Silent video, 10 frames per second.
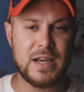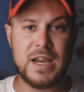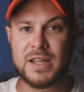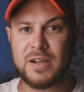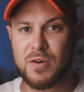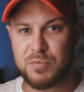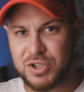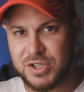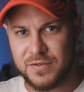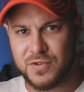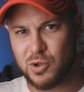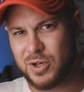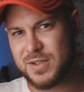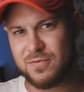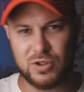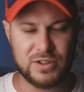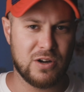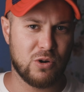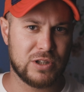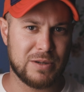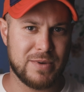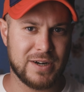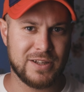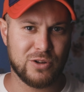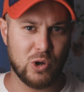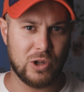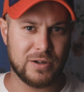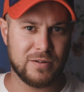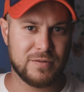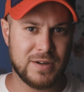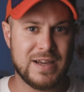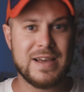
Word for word: Или это вообще все развод какой-то маркетологов.